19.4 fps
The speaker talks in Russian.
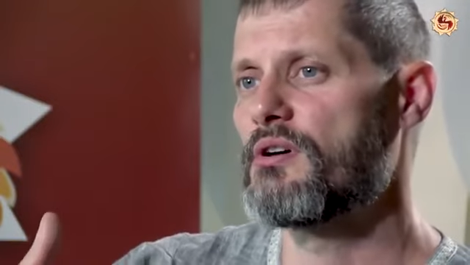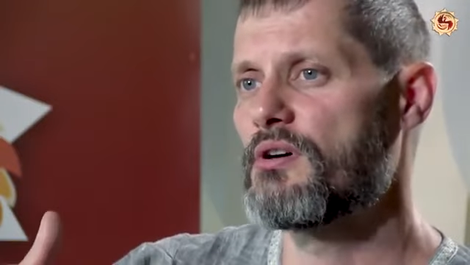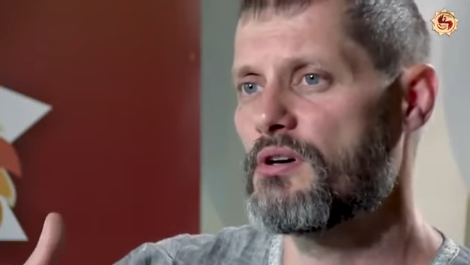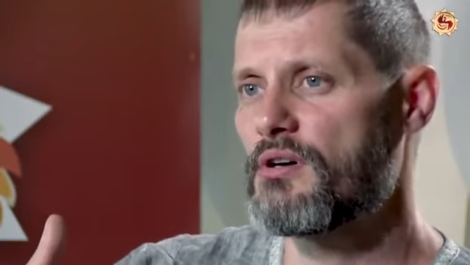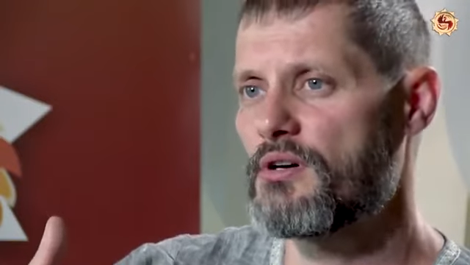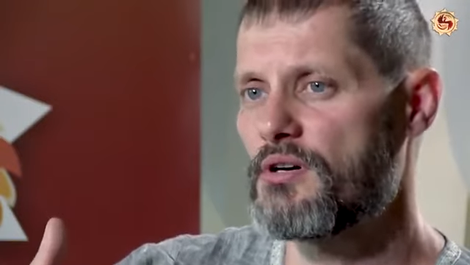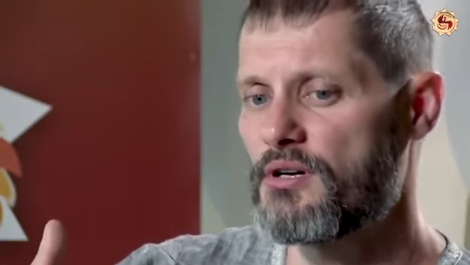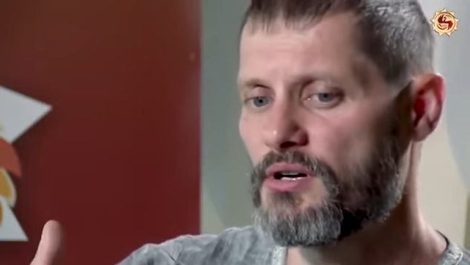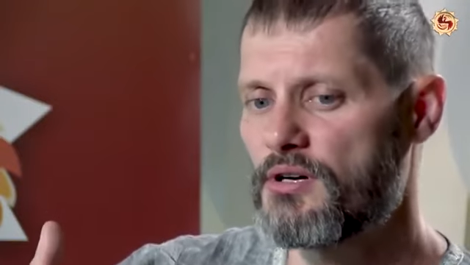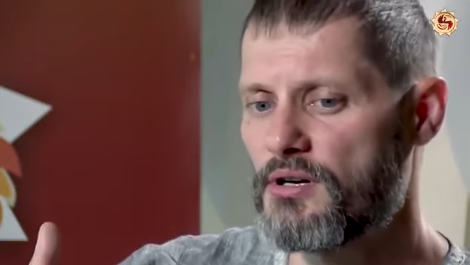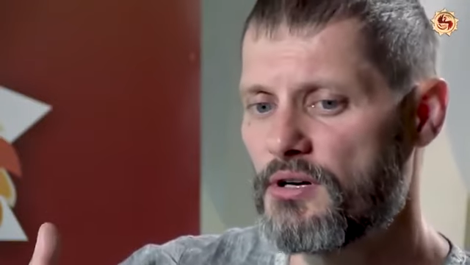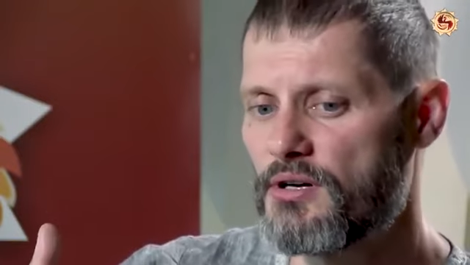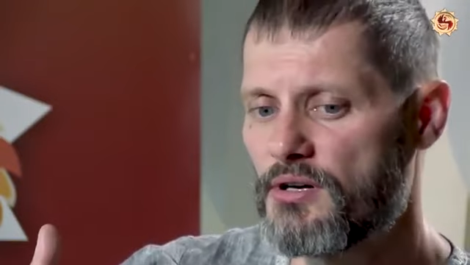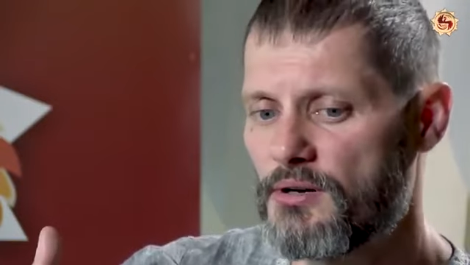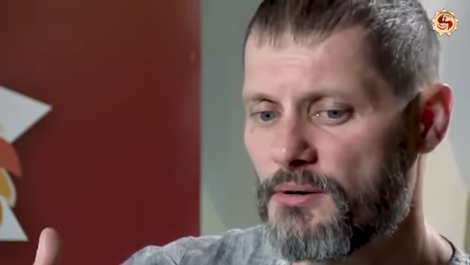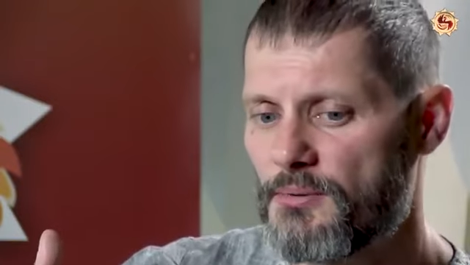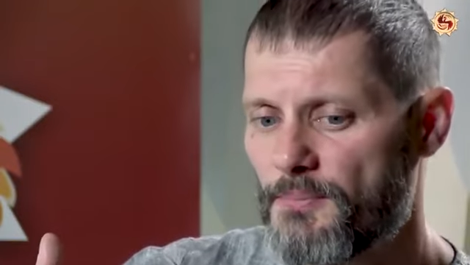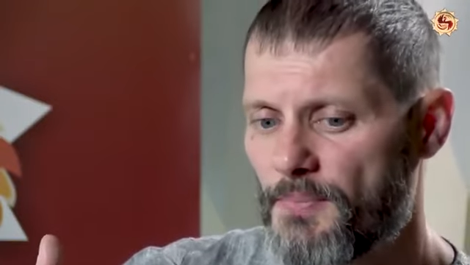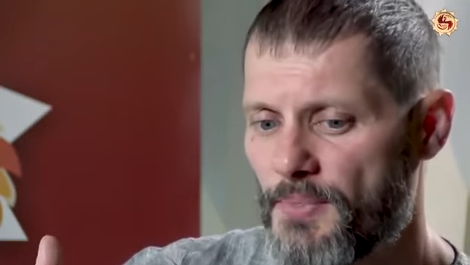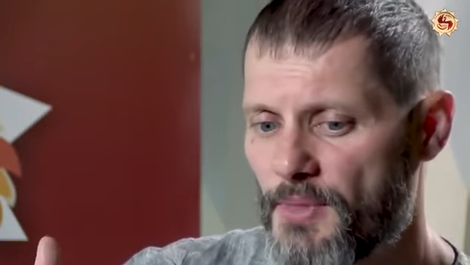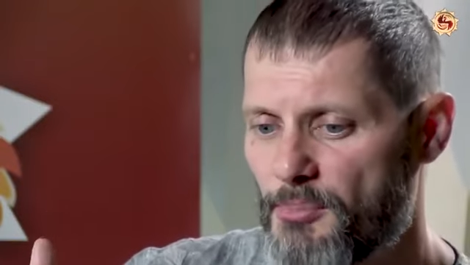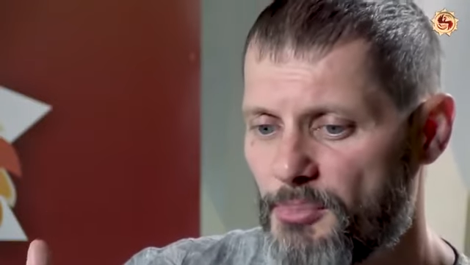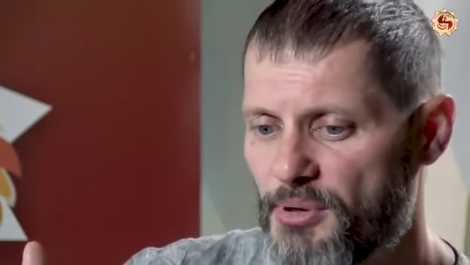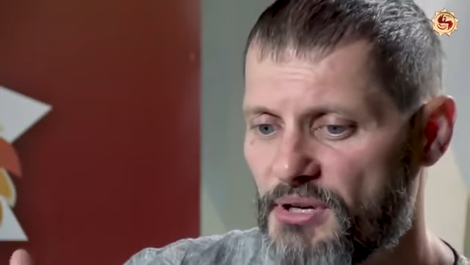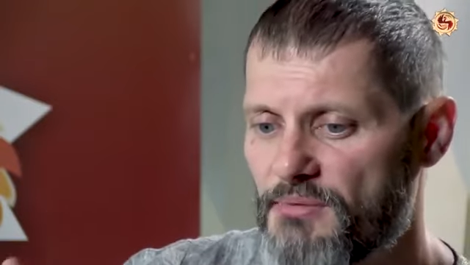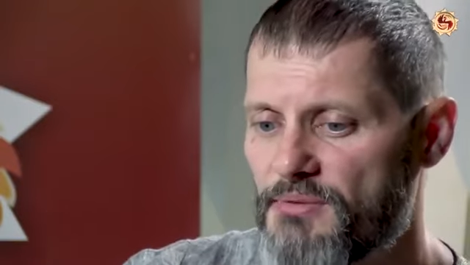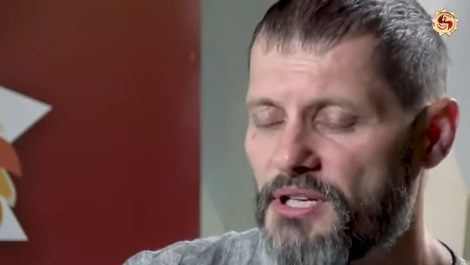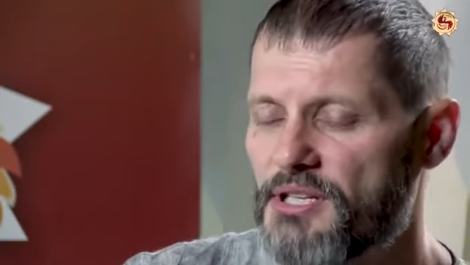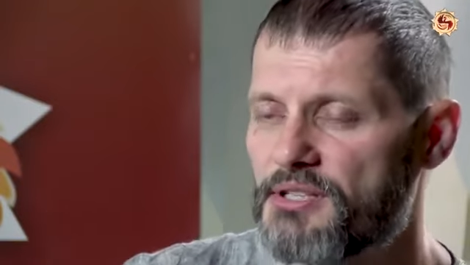а,
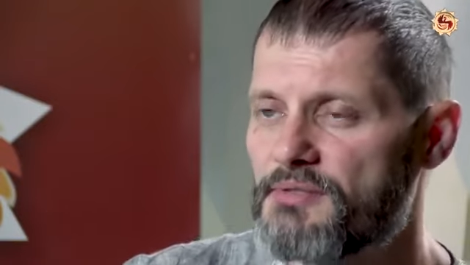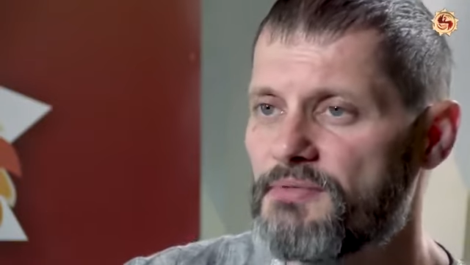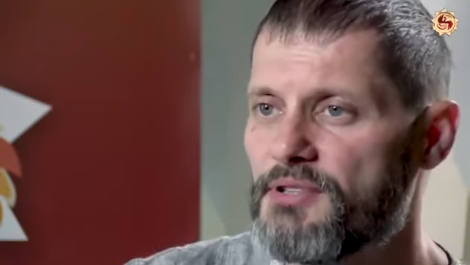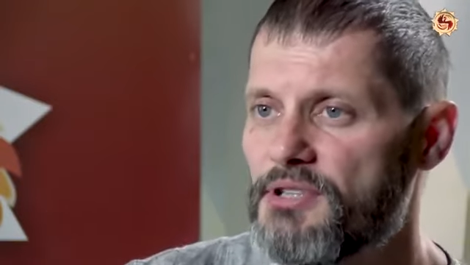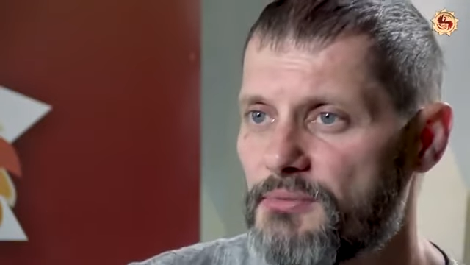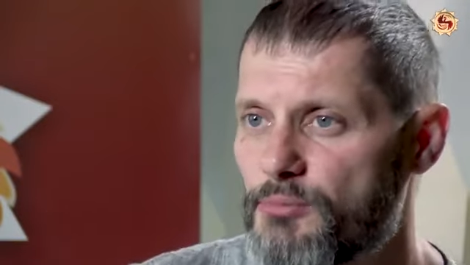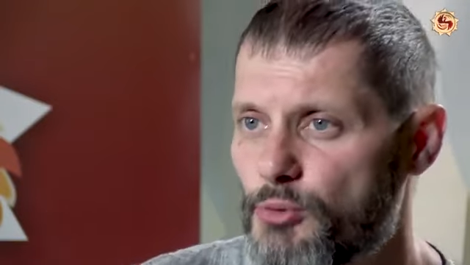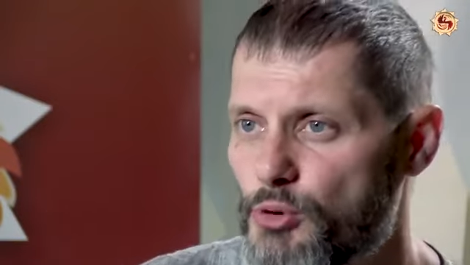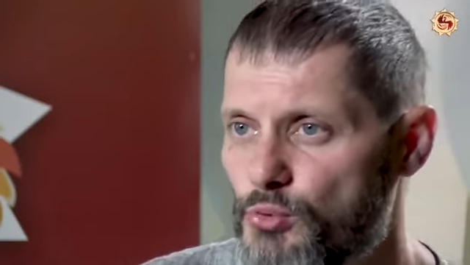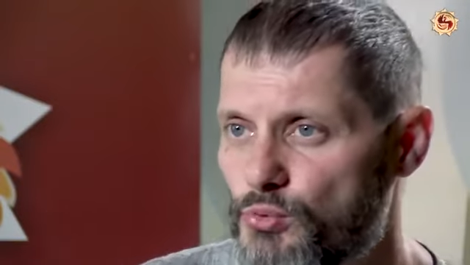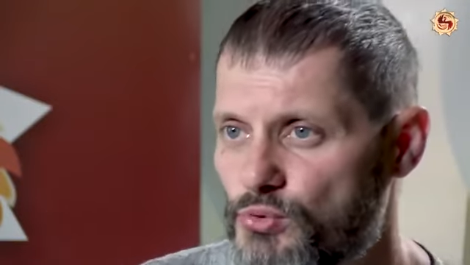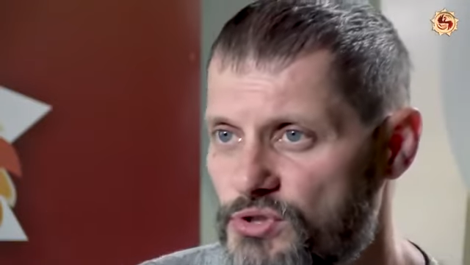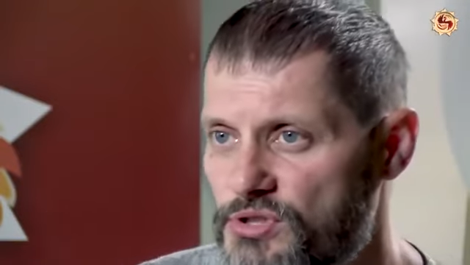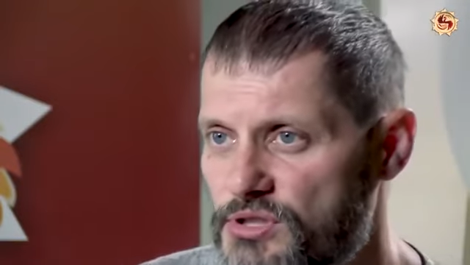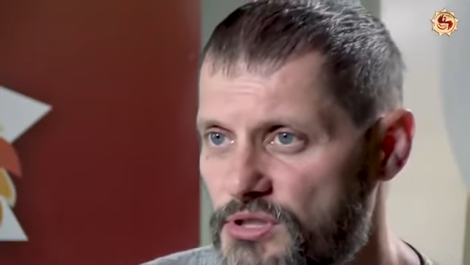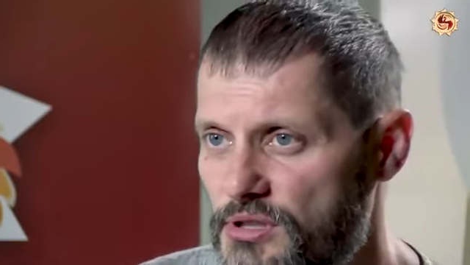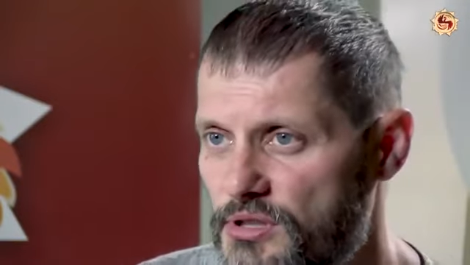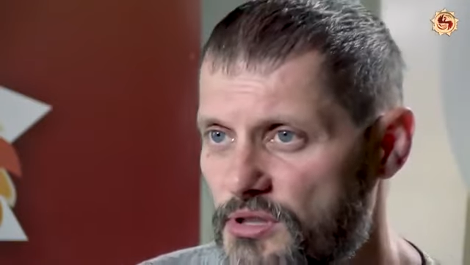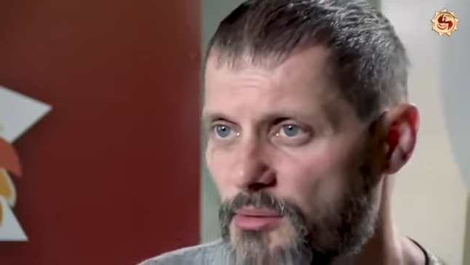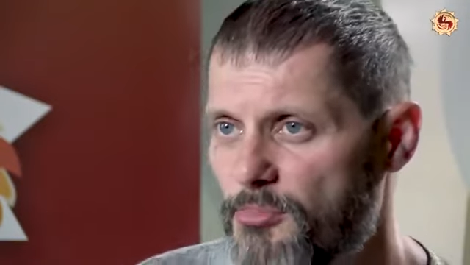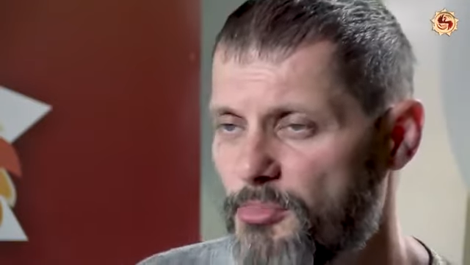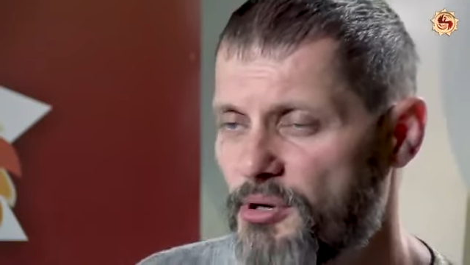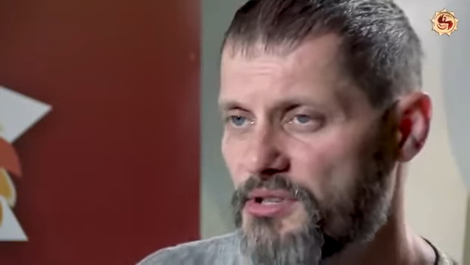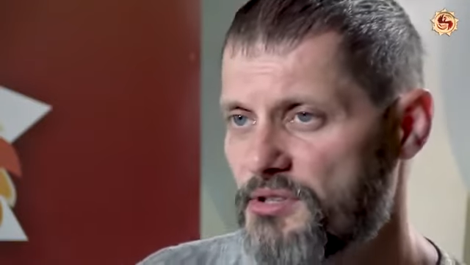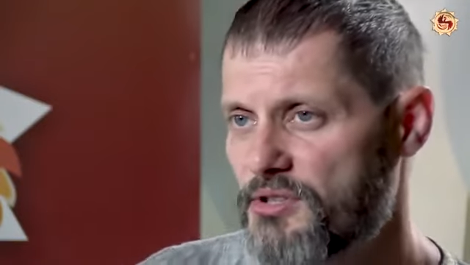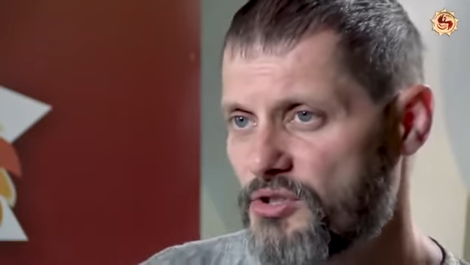проявлять волевое усилие по